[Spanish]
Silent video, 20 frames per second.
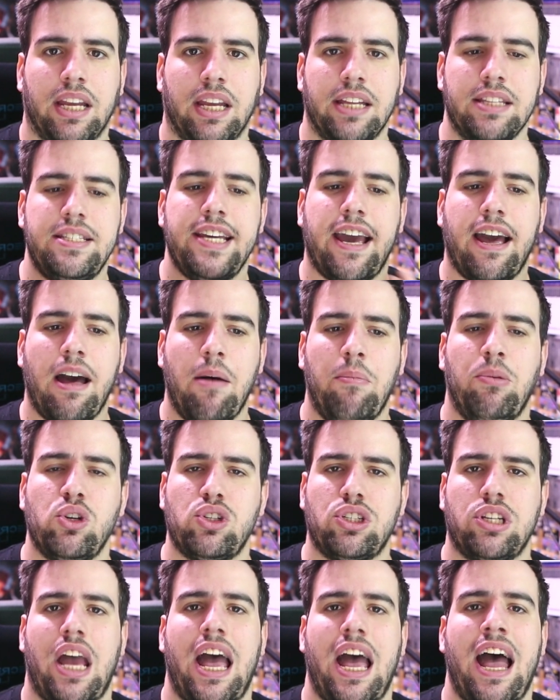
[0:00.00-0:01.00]

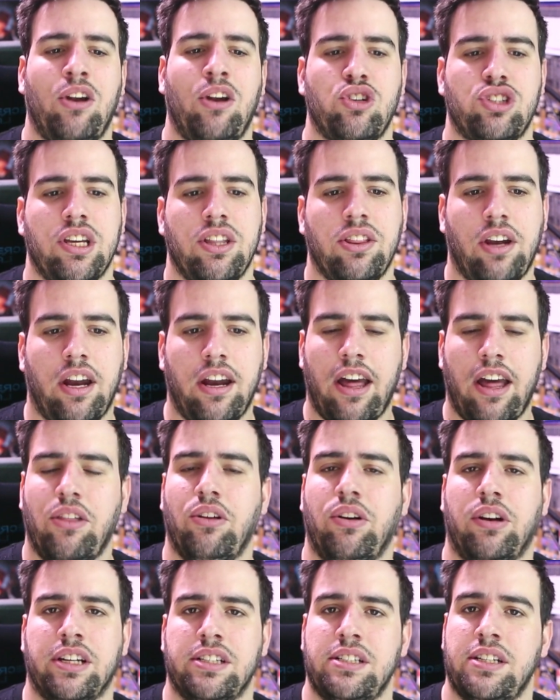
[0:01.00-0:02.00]
Llegamos a los
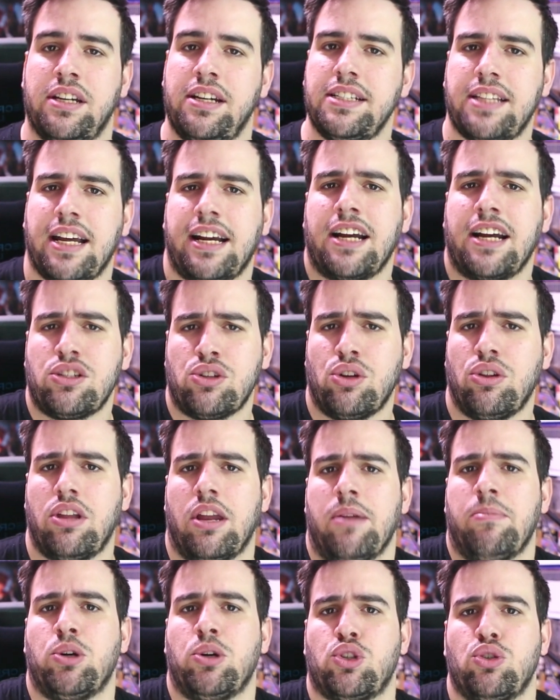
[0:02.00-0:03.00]
entrenadores, en este caso
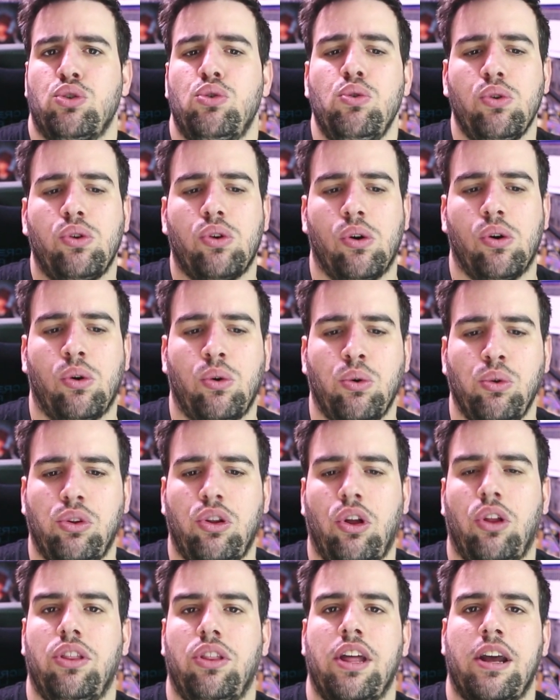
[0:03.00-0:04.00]
tenemos un
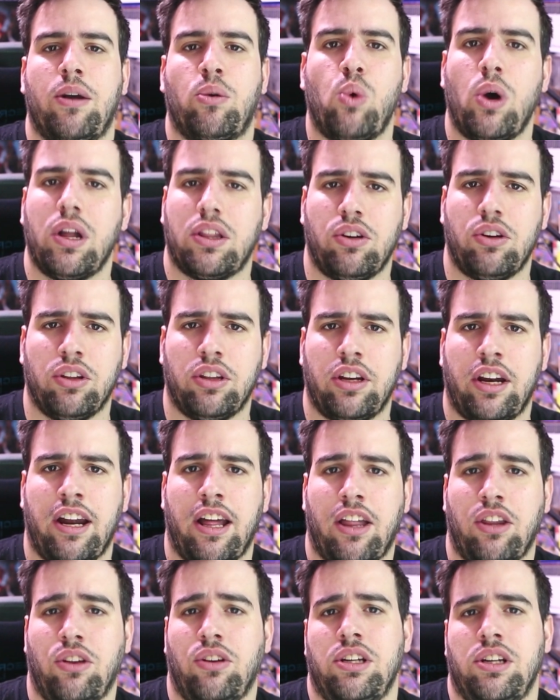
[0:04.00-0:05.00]
conjunto de cuatro
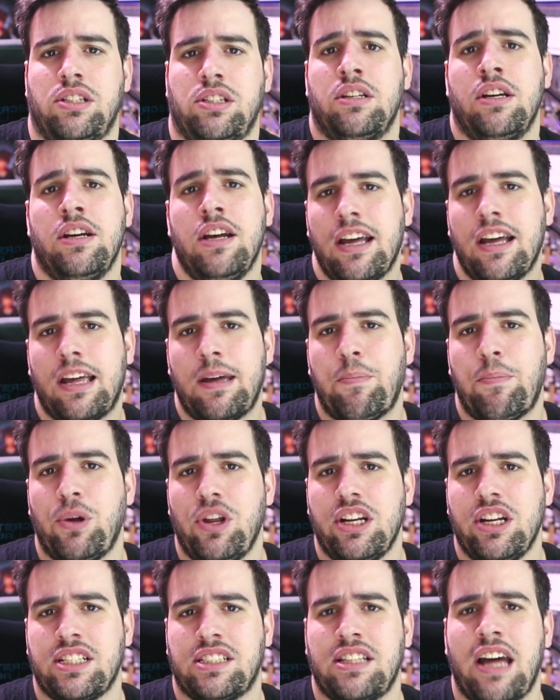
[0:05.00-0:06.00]
entrenadores que
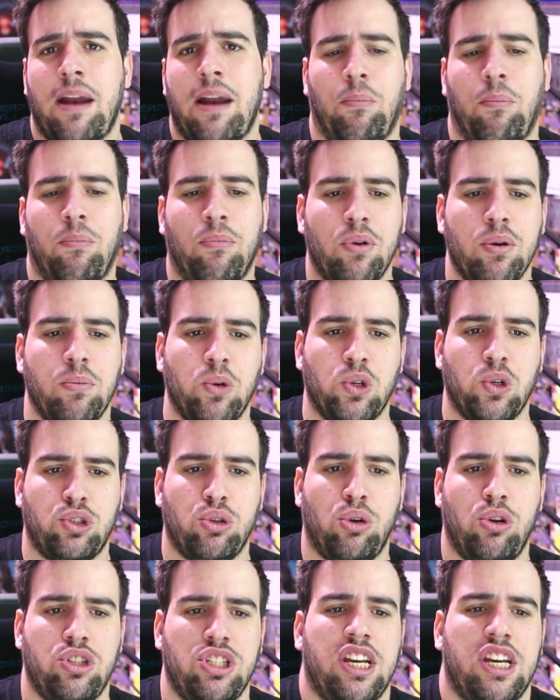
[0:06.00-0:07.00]
pueden estar muy muy
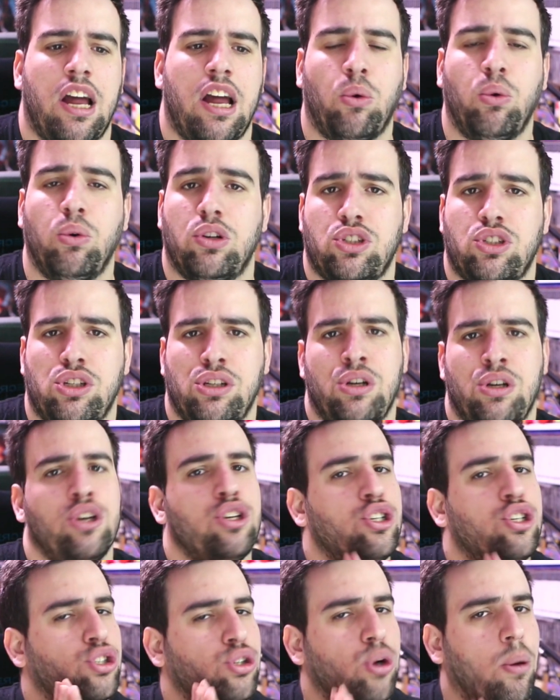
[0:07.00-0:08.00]
chulos y que algunos
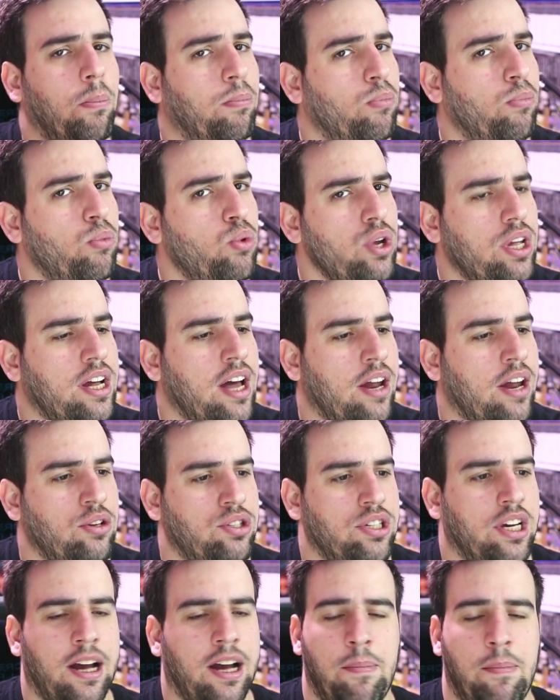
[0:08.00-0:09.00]
son muy
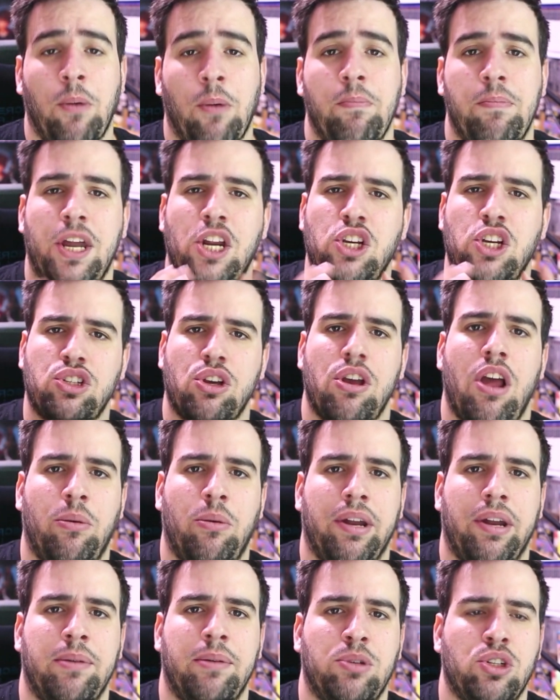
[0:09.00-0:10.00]
caros en Japón, pero eso ya lo
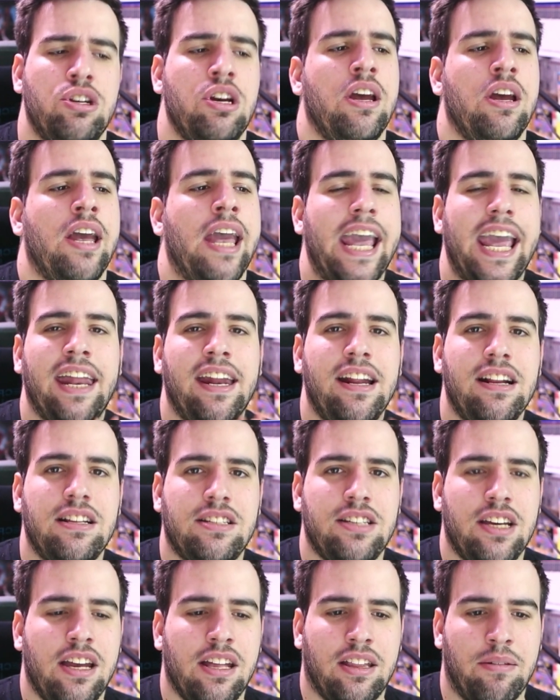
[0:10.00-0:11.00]
veremos en el
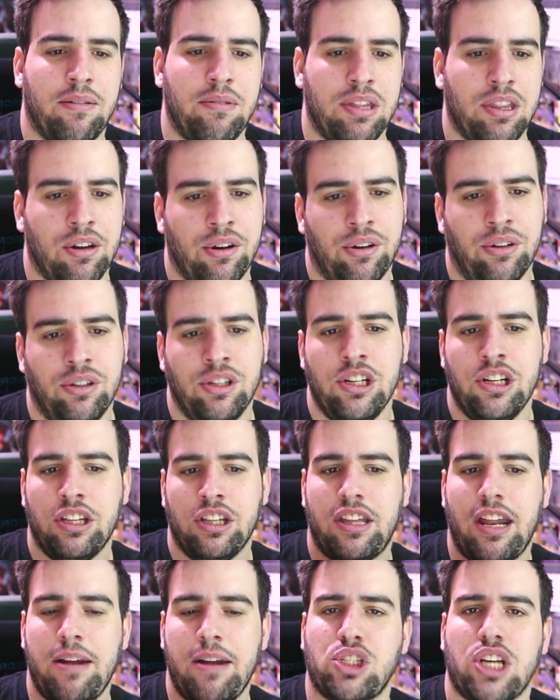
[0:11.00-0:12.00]
siguiente vídeo.
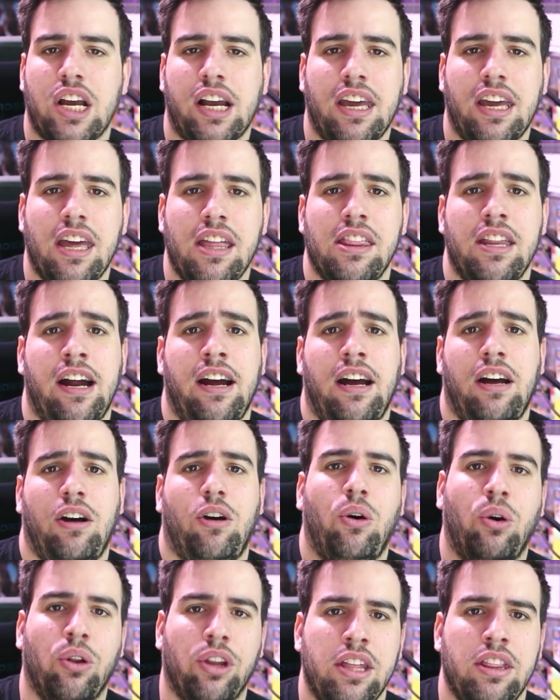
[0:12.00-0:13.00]
Tenemos a Kendra,
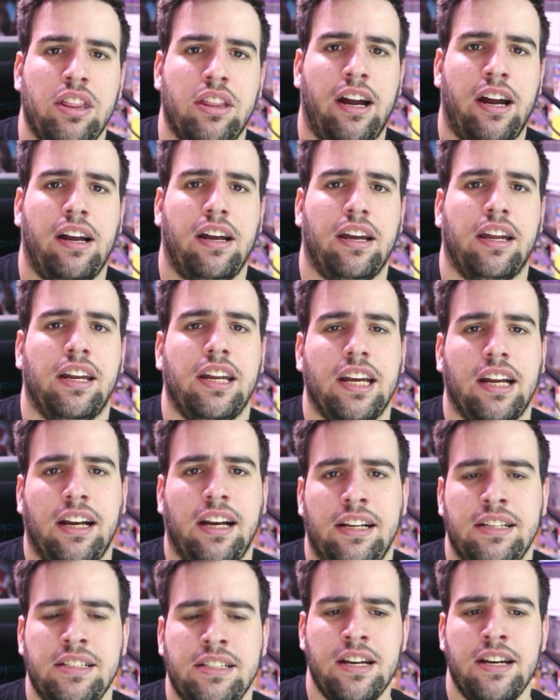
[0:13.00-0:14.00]
o Dendra en
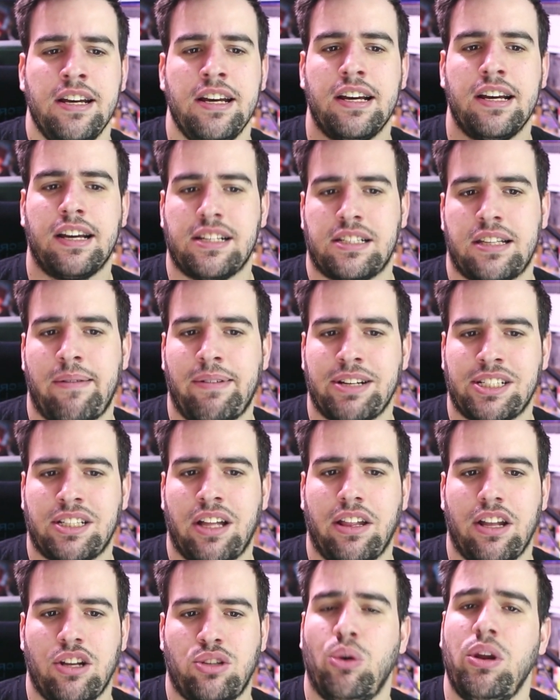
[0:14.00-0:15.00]
inglés, que está
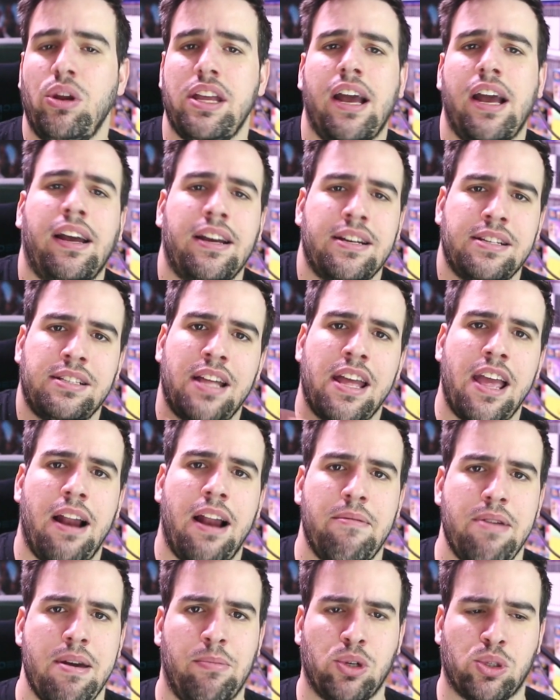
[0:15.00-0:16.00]
bastante chulilla, que esta ya
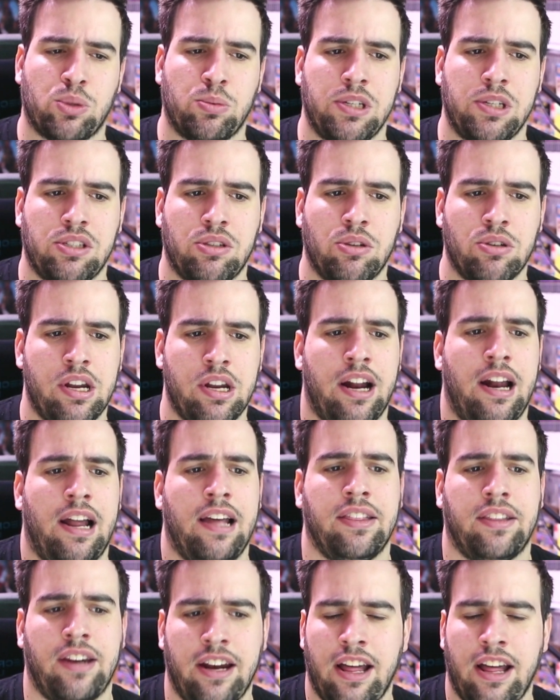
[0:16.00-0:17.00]
la habíamos visto, era la
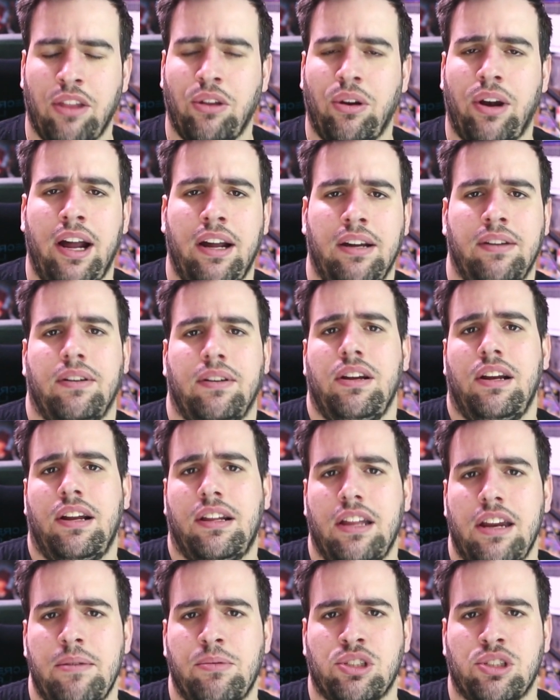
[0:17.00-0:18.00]
entrenadora, la
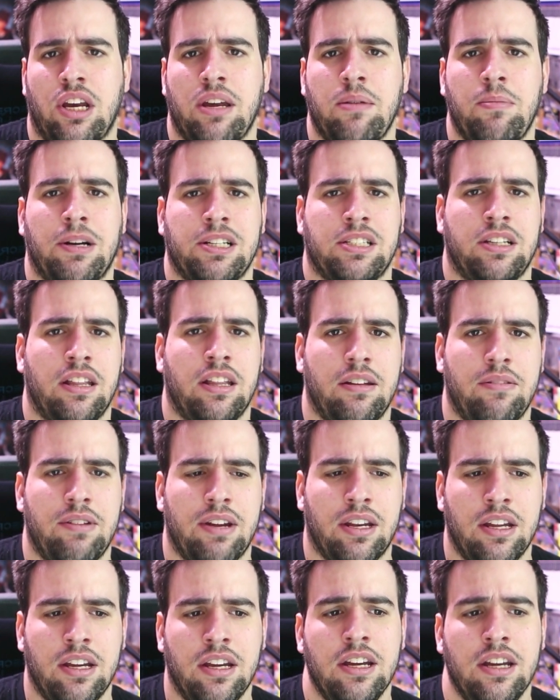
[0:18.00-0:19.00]
teníamos ahí bastante bien.